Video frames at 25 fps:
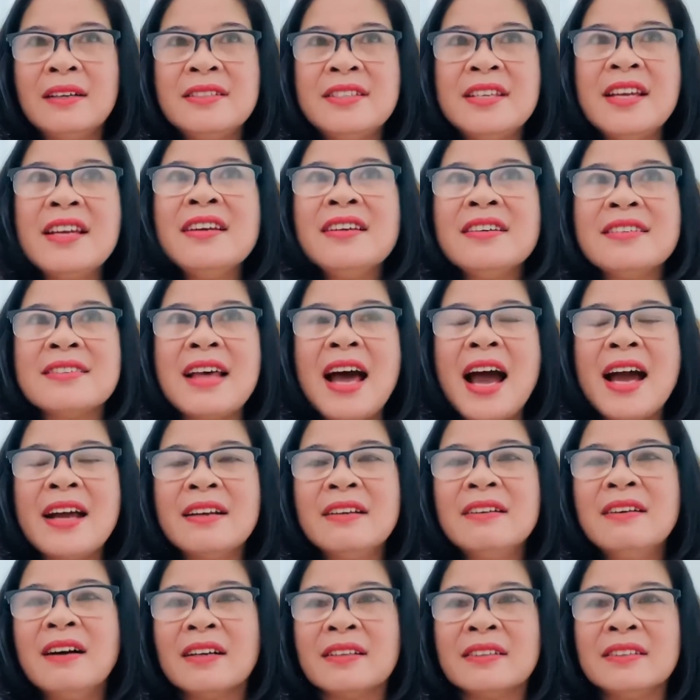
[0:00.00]
chỉ ra
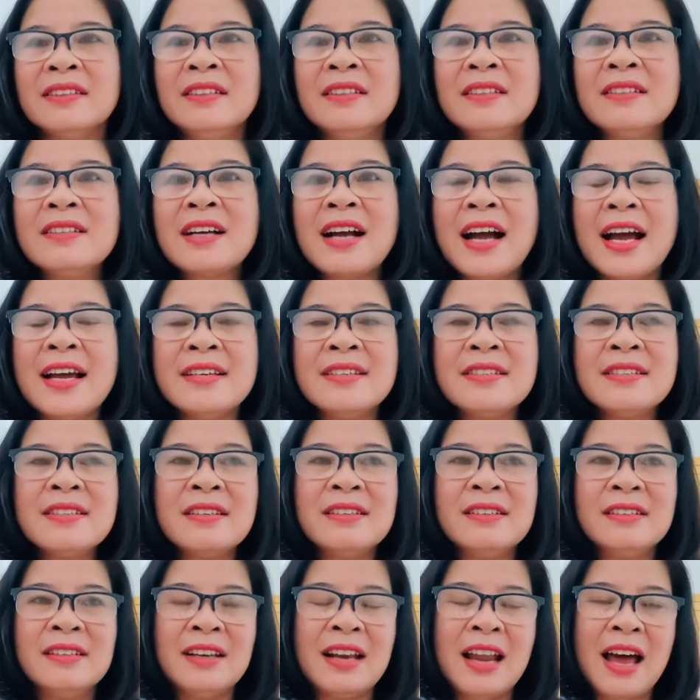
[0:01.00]
được những cái
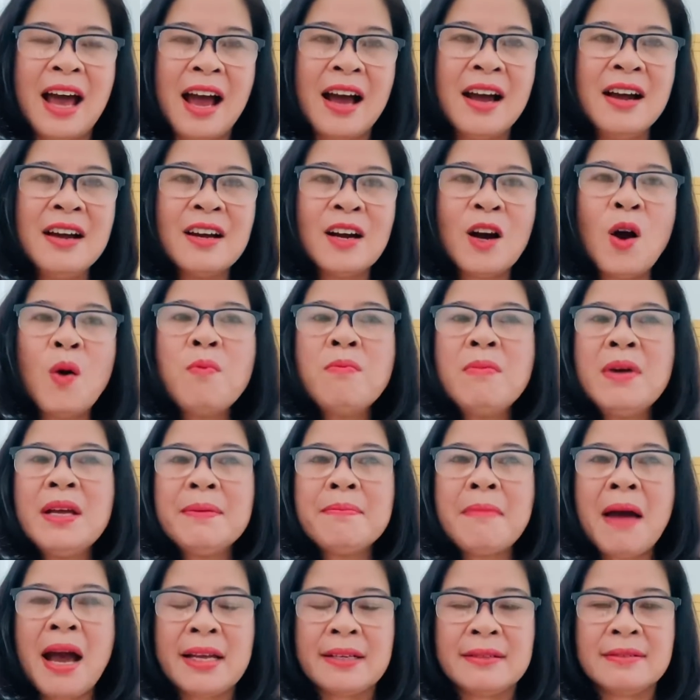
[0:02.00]
sự là không
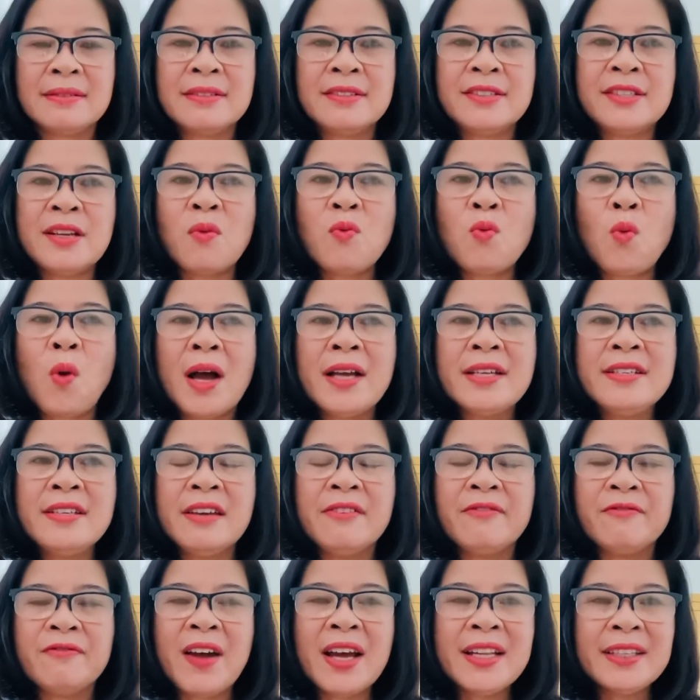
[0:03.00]
minh bạch trong quá
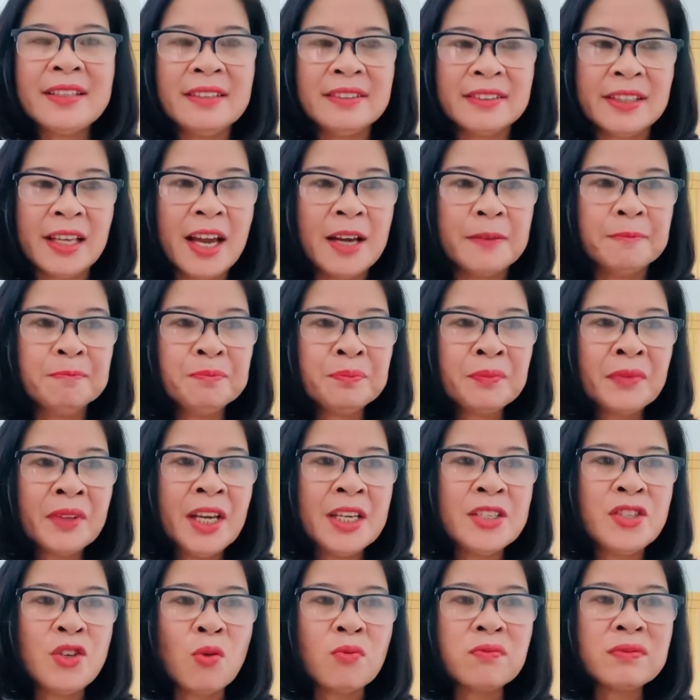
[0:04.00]
trình phát từ thiện
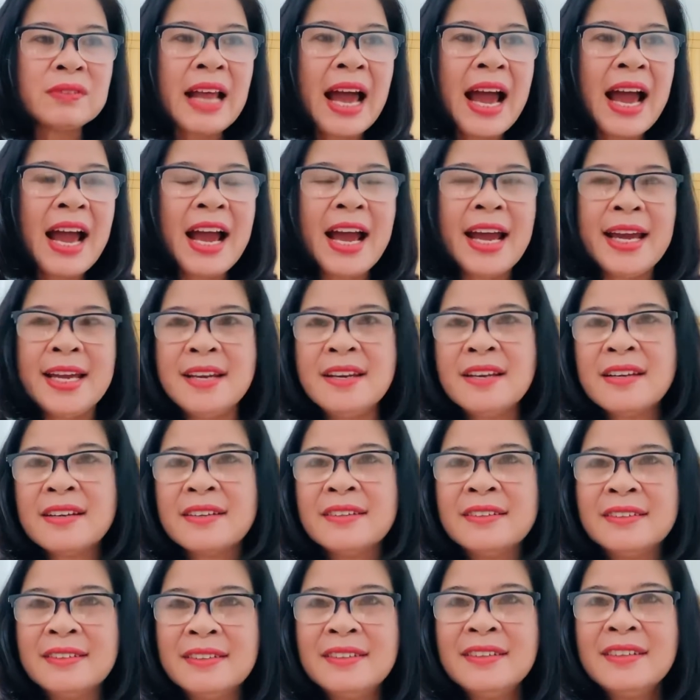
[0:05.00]
thì chúng ta hãy
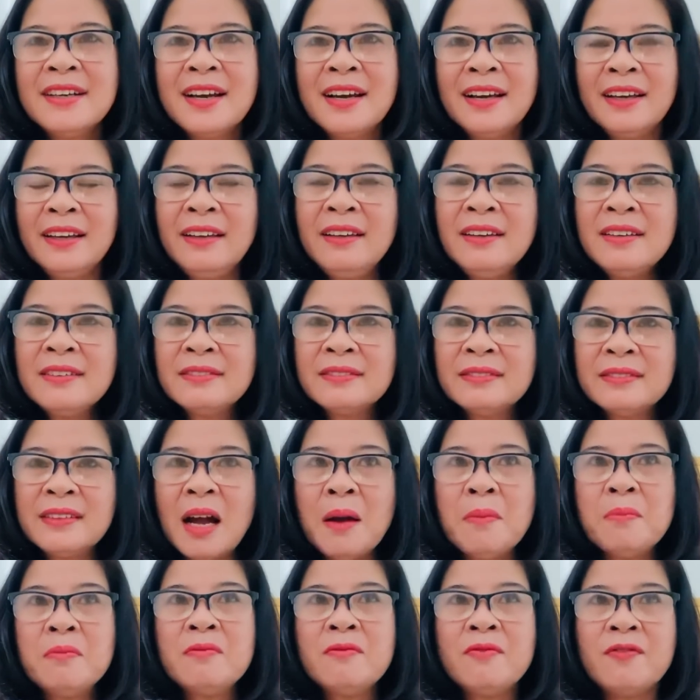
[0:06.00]
cứ yên
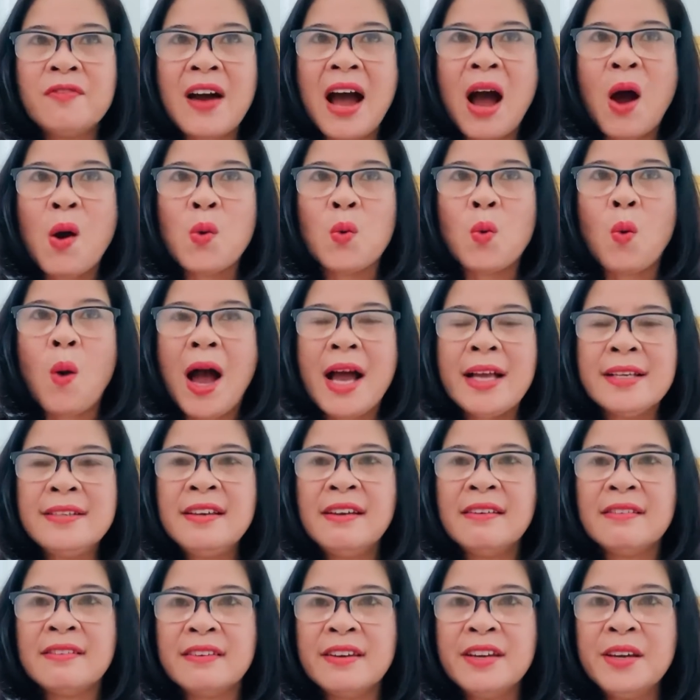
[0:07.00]
tâm vào quá
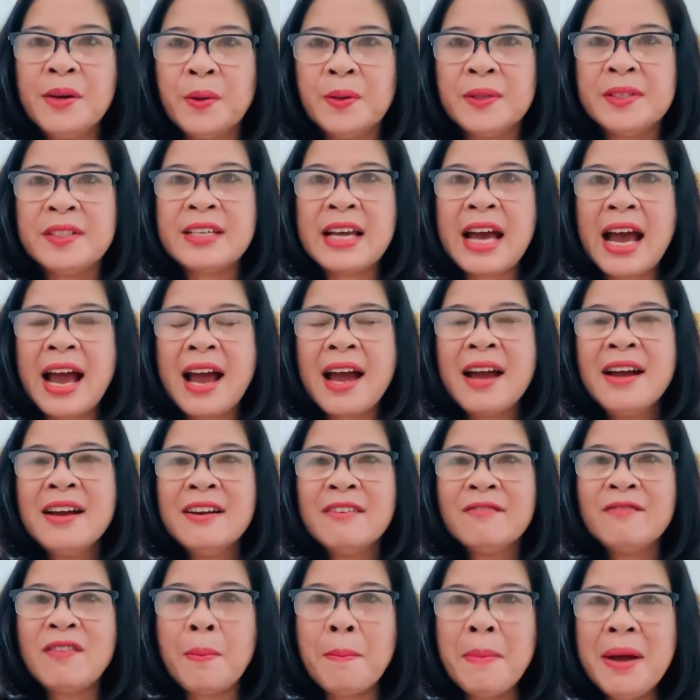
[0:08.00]
trình điều tra
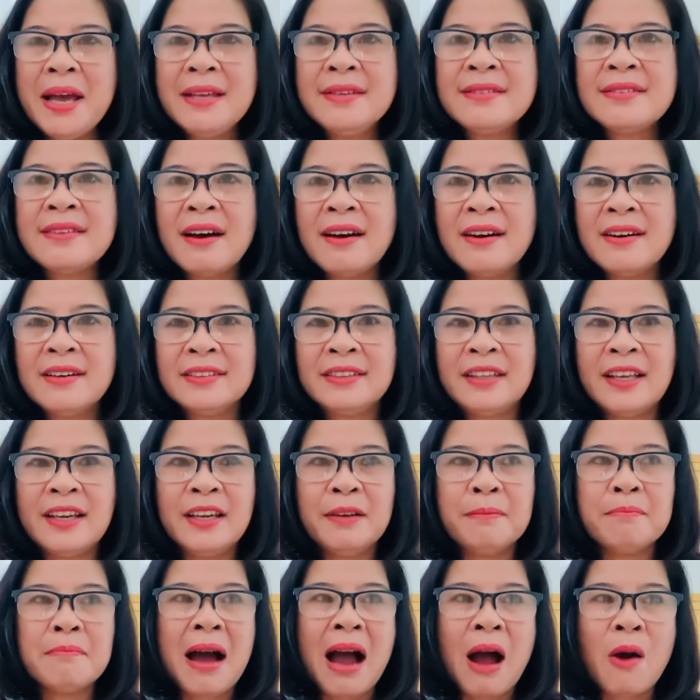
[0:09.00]
và bây giờ
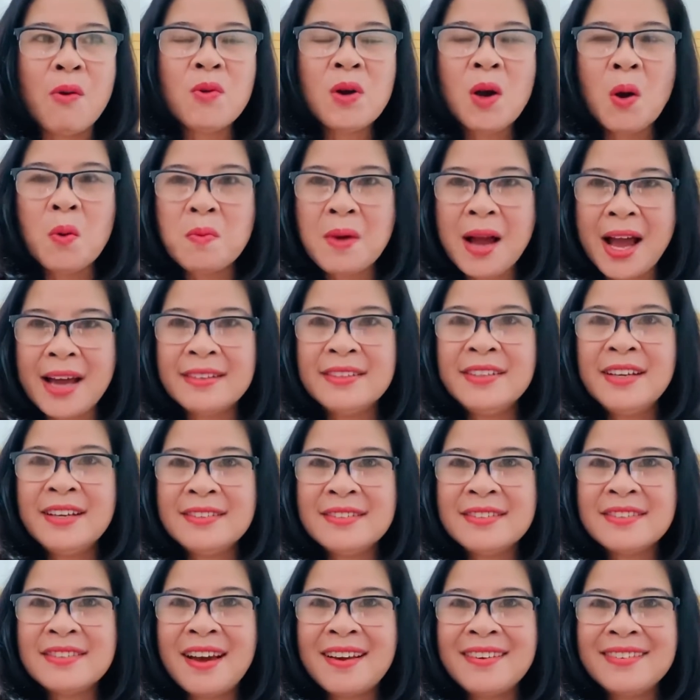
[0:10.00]
thì báo công an
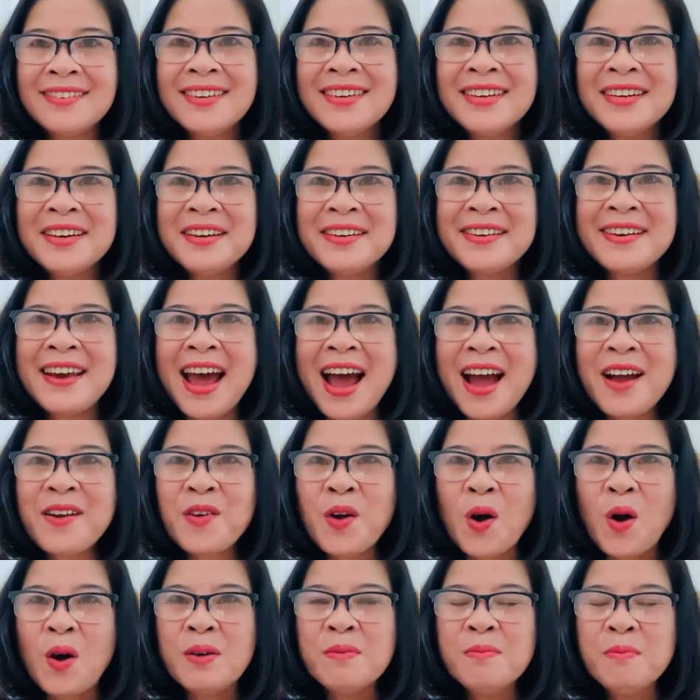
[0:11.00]
nhân dân đã
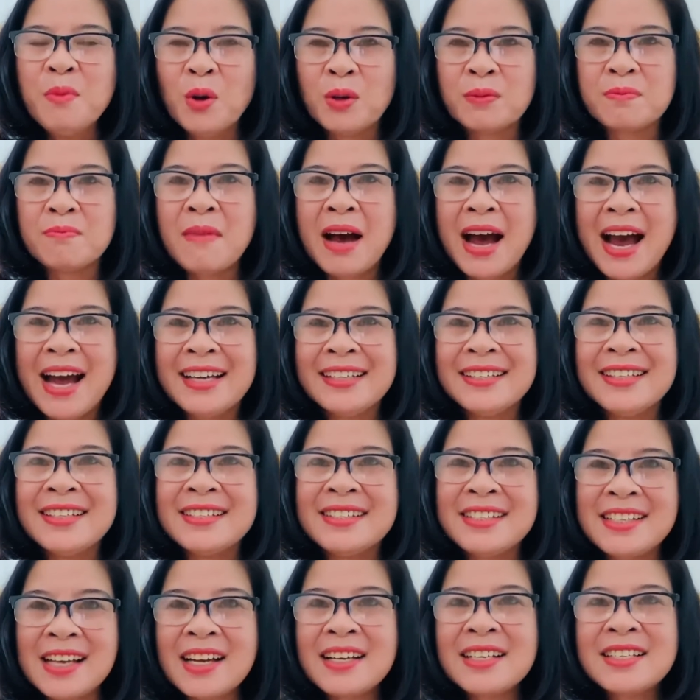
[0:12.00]
có một bài thì
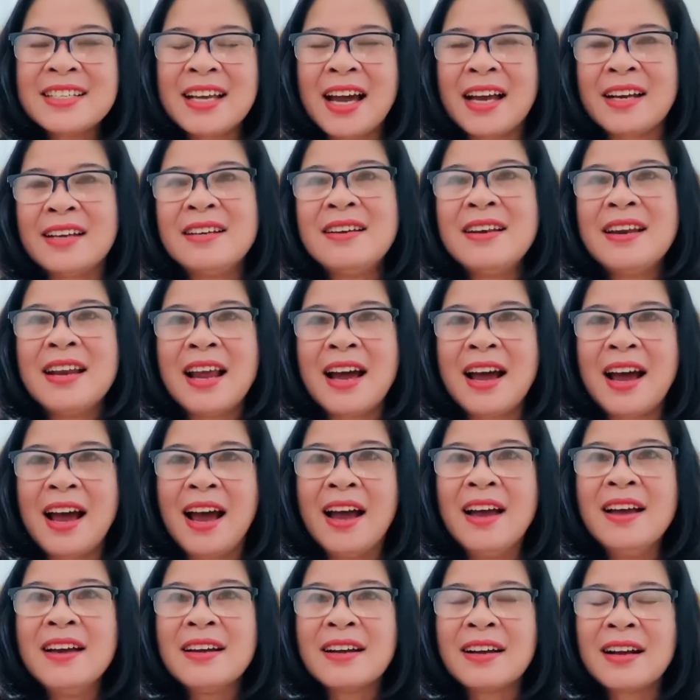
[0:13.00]
chắc chắn
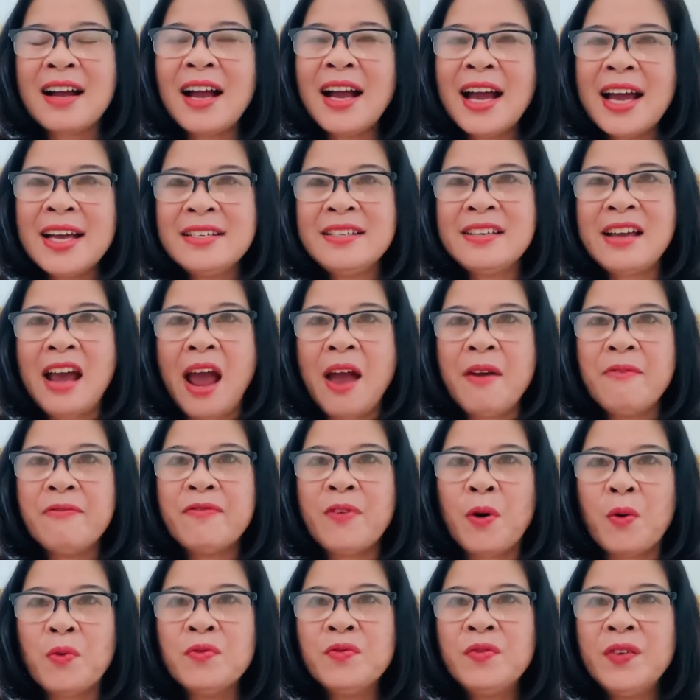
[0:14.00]
là các anh chị em
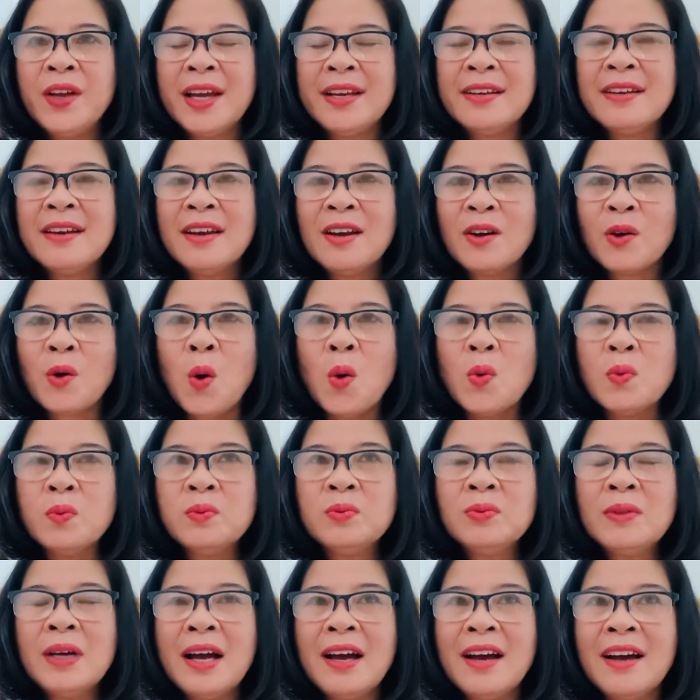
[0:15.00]
phóng viên
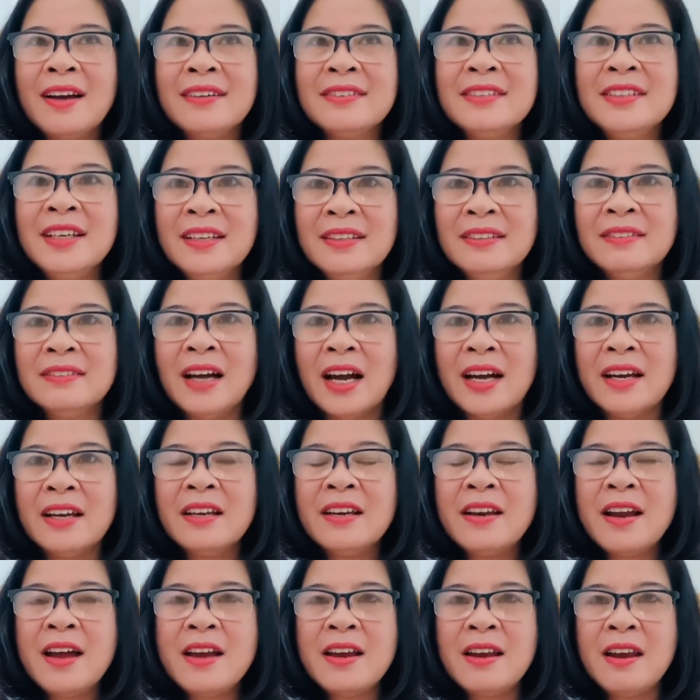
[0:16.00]
cũng à, nhìn thấy
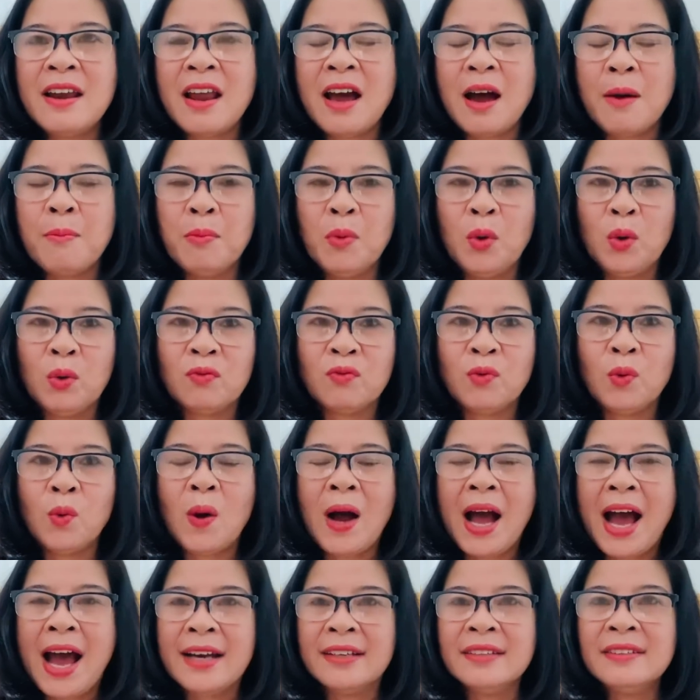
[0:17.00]
đây là một vụ
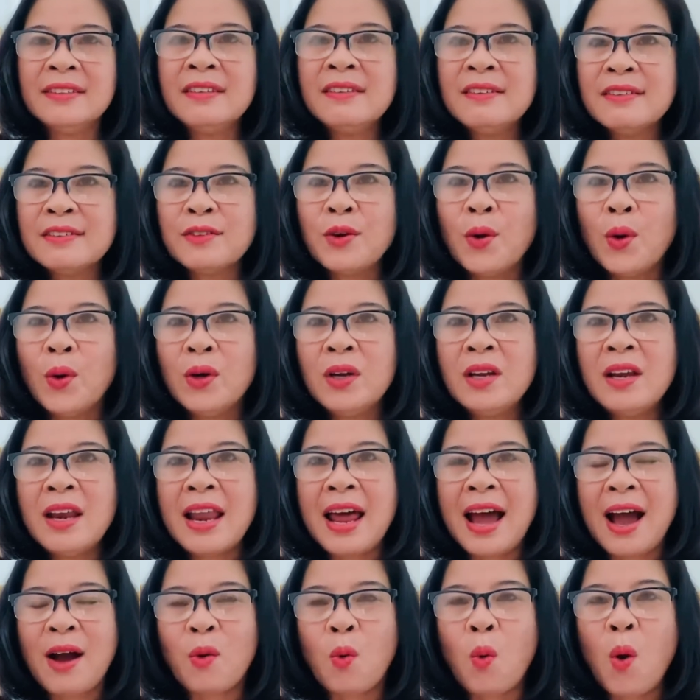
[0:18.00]
án tương đối
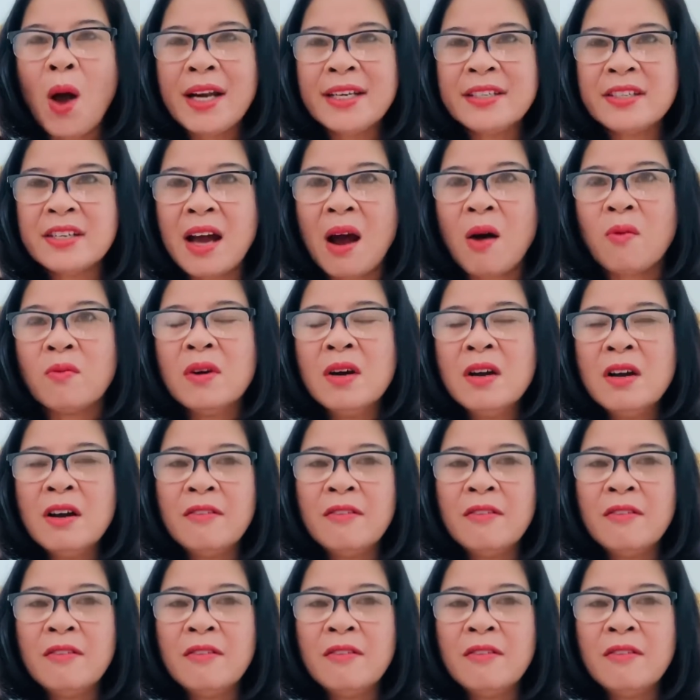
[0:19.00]
là quan trọng